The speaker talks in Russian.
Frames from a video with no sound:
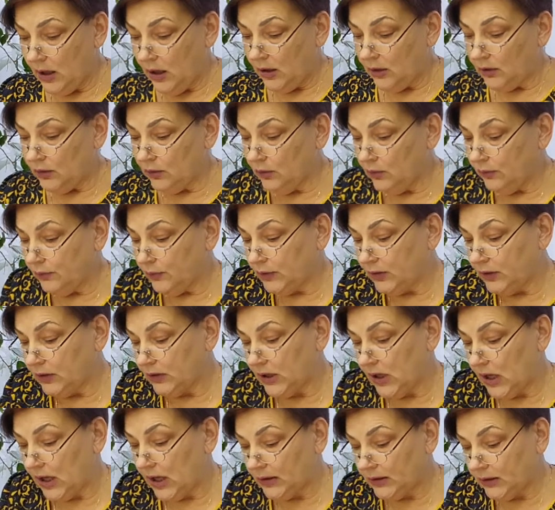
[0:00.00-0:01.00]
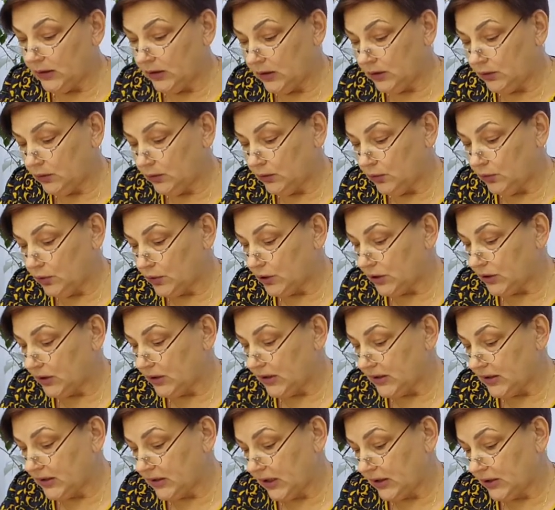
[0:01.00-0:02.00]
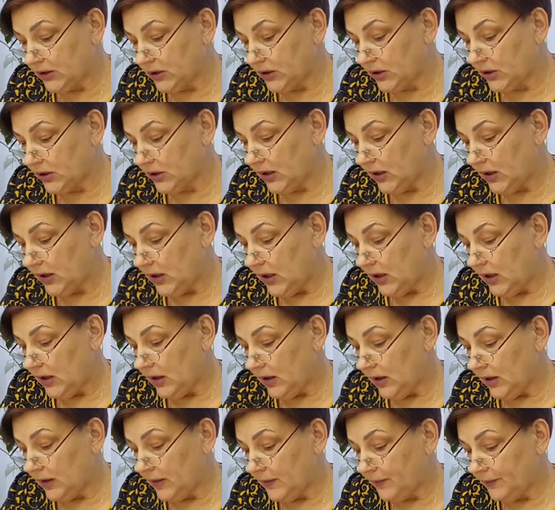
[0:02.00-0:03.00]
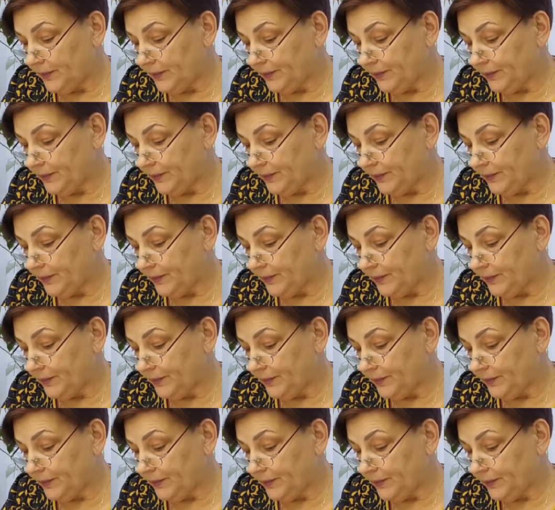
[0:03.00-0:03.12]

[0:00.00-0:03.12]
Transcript: Ну вот театр тоже достаточно э,